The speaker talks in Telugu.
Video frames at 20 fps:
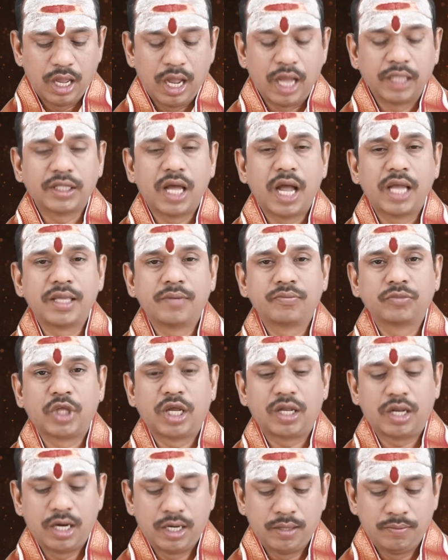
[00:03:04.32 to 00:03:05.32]
ఆదాయం
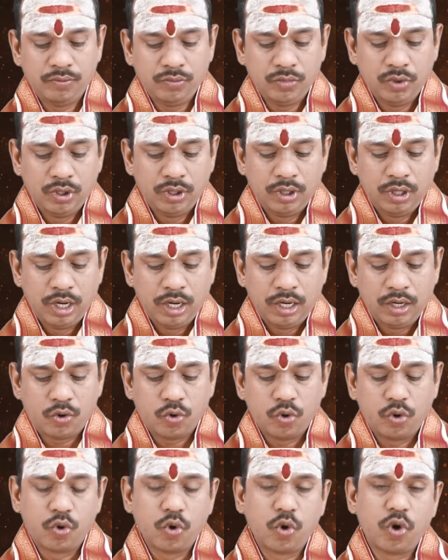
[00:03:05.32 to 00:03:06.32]
తగ్గడం
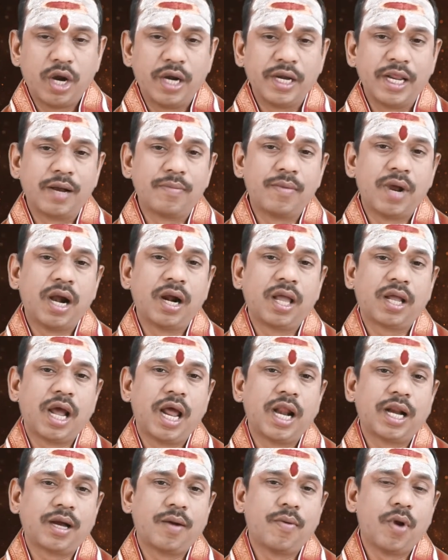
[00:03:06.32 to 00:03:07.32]
గృహ నిర్మాణ
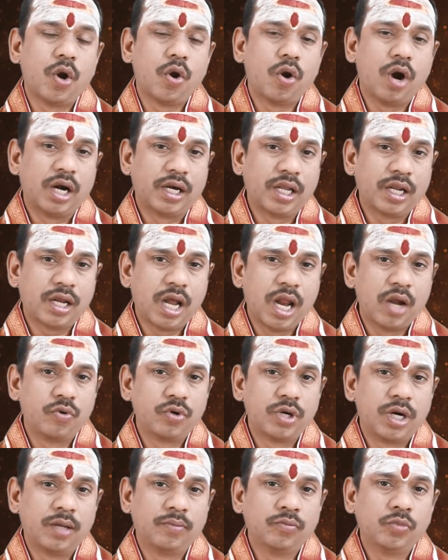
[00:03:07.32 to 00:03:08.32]
కార్యక్రమాల్లో ఆటంకాలు
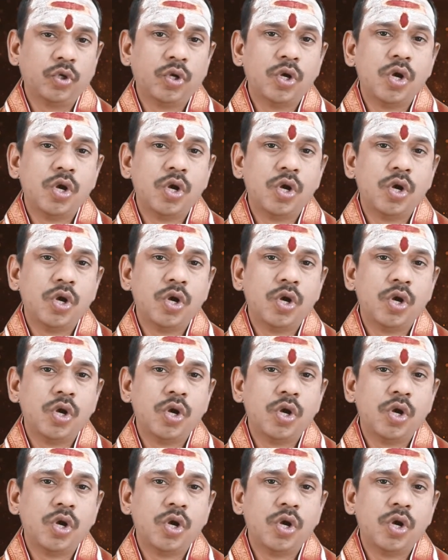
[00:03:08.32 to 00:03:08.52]
ఉండడం